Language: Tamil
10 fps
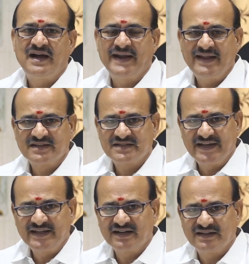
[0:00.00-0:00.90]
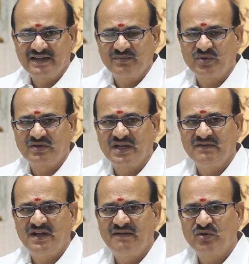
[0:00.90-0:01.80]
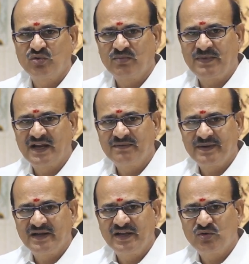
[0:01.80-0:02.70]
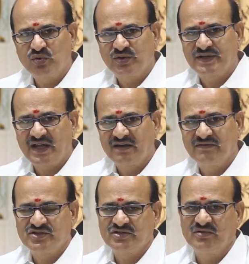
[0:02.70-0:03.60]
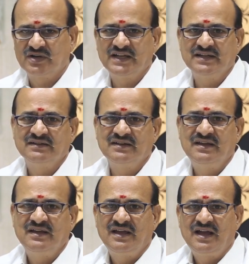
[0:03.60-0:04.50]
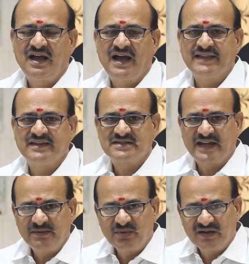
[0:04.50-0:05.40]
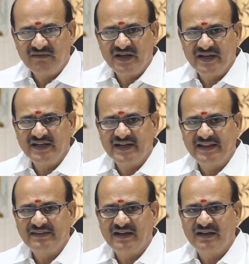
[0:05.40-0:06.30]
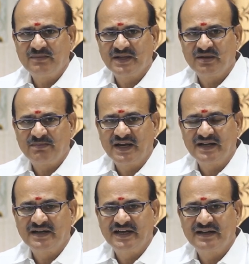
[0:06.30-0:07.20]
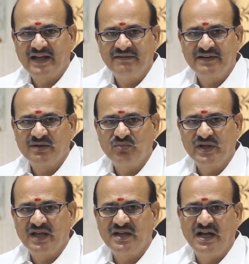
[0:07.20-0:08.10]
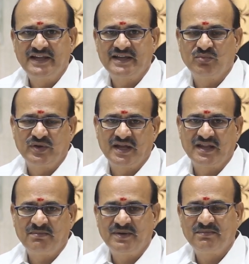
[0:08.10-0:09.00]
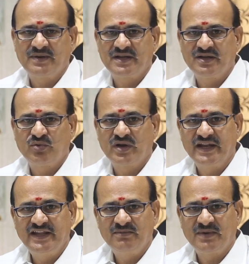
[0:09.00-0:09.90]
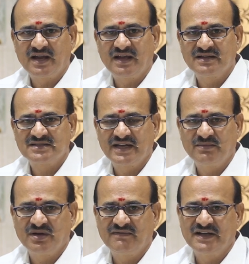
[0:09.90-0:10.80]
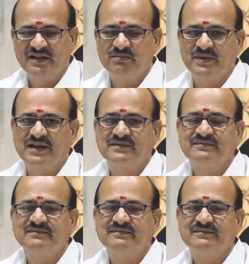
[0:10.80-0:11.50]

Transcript: ஆனால் இந்த சனி கிரகத்தை பொறுத்தளவு அவர் ஒரு பலன் பண்ணி கொடுத்துட்டாருன்னு வச்சுக்கோங்களேன் அந்த சனி பகவானே நினைத்தாலும் அந்த பலன்களில் கை வைக்க முடியாது அழிக்க முடியாது அப்படிப்பட்ட ஒரு நீதிமானாக சனி பகவான் இருப்பார்